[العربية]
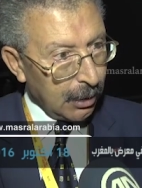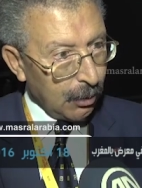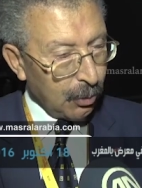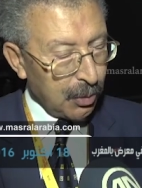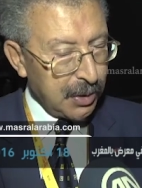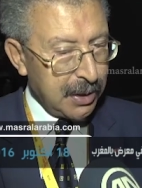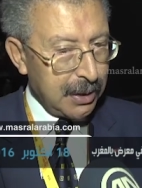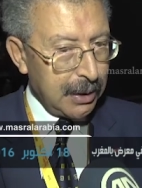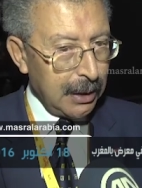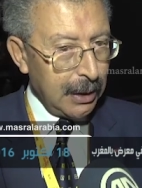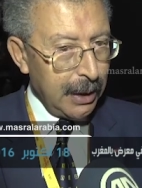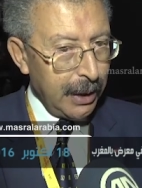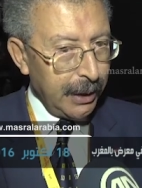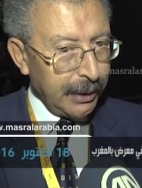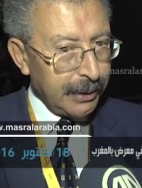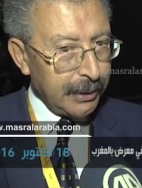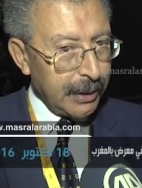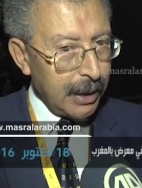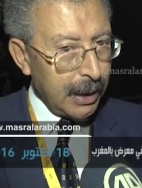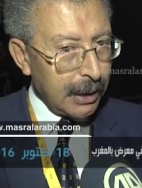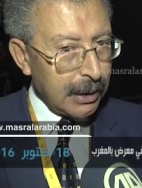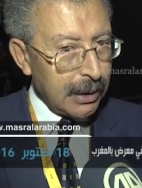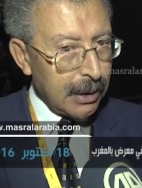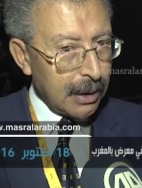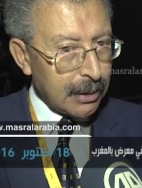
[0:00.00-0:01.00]
والسلاح
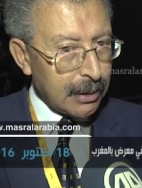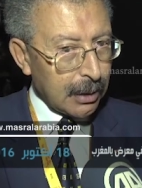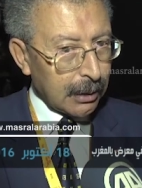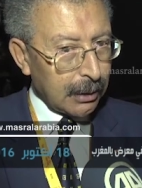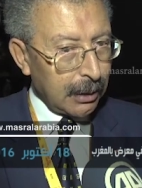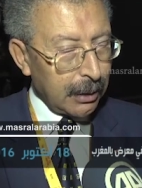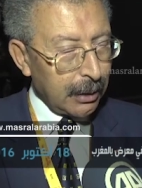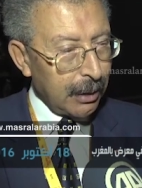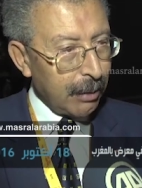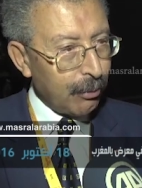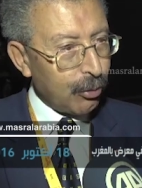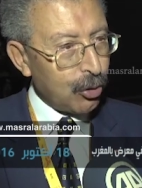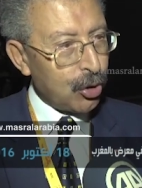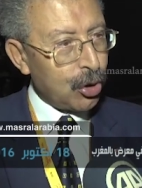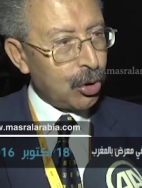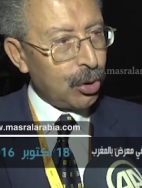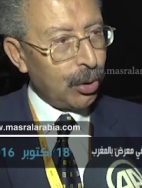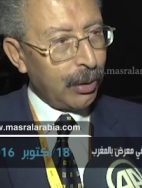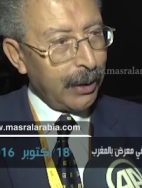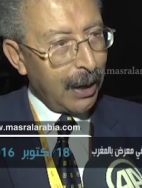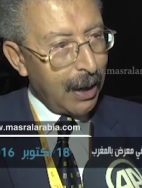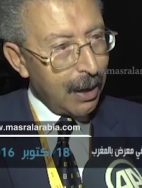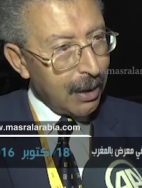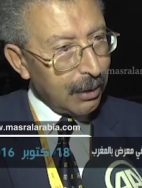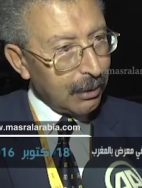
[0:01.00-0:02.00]
الناري يتطلب
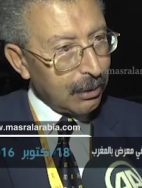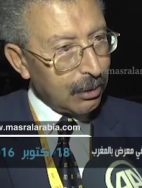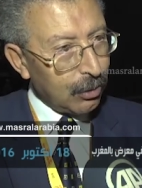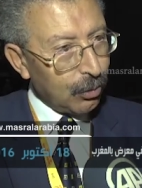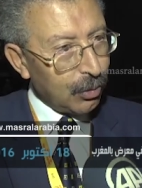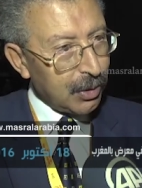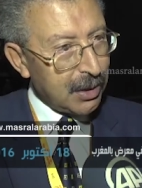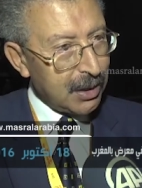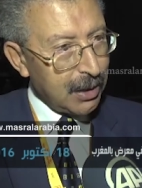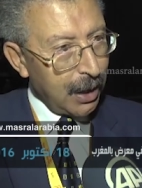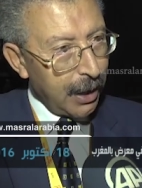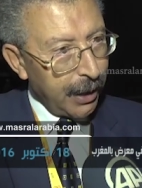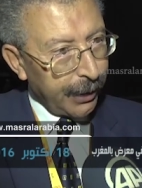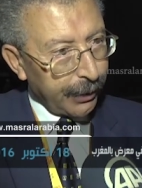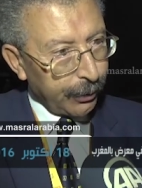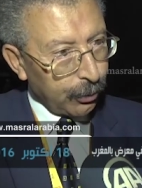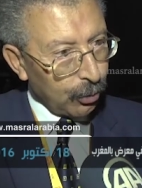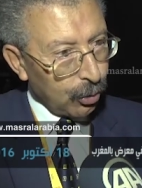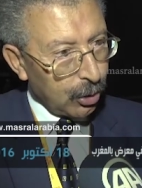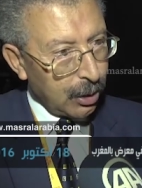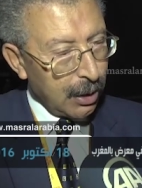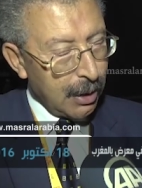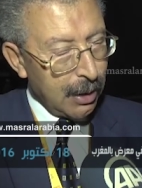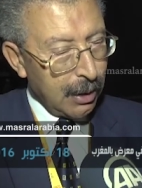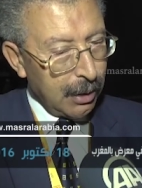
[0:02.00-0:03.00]
السرعة
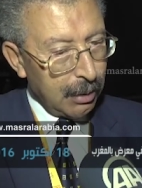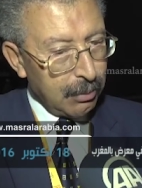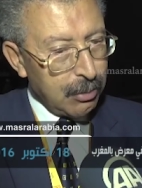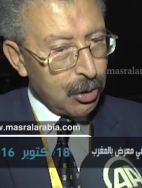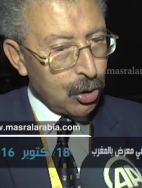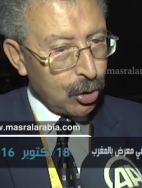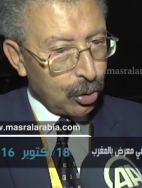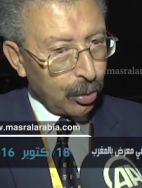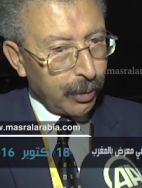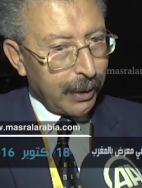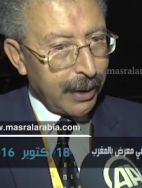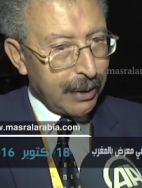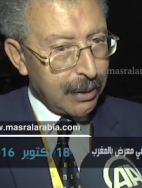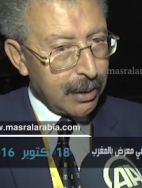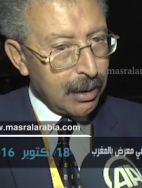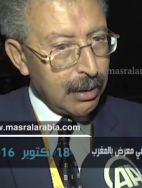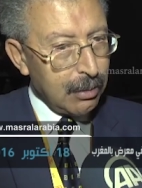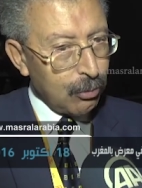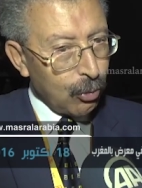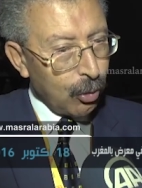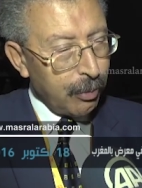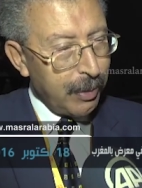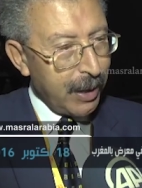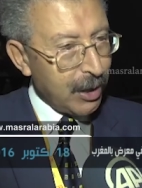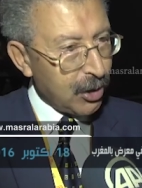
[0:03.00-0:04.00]
والتحرك بصورة
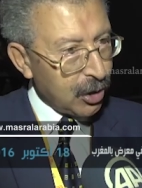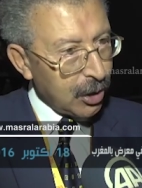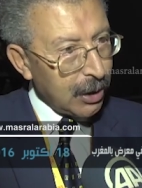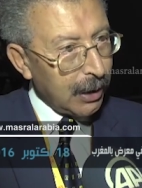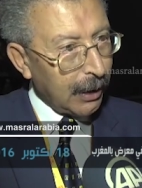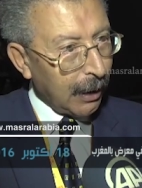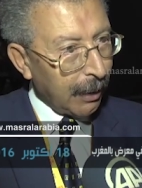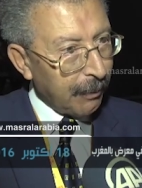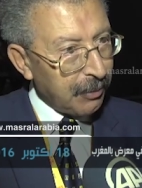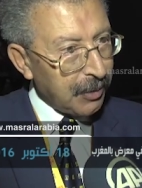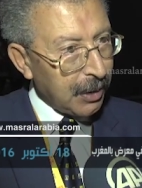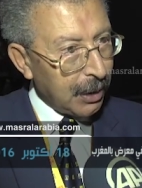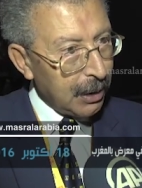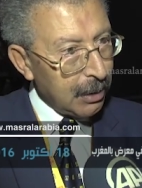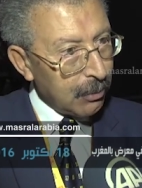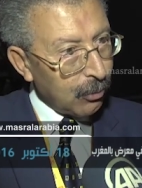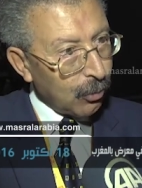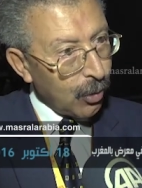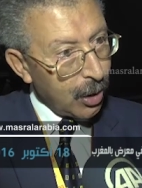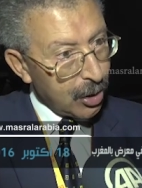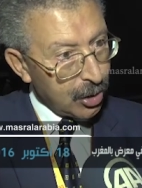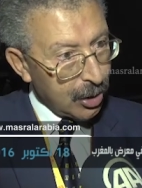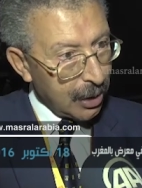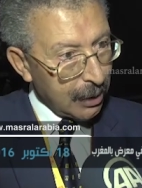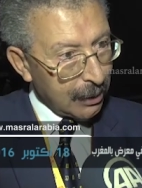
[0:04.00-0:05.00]
مباشرة
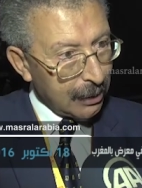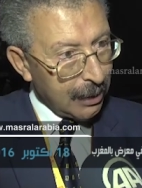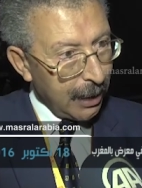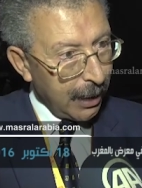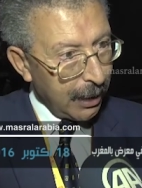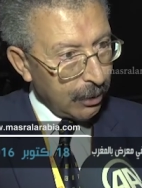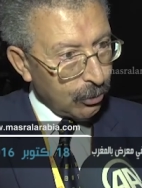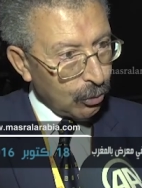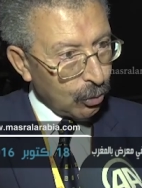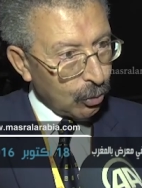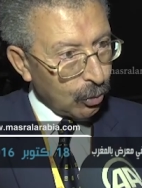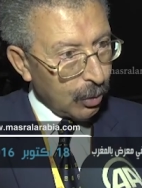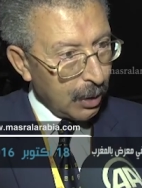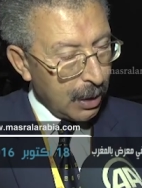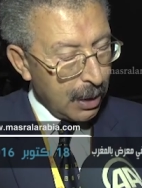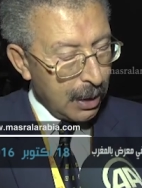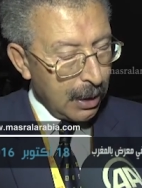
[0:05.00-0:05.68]
لمواجهة العدو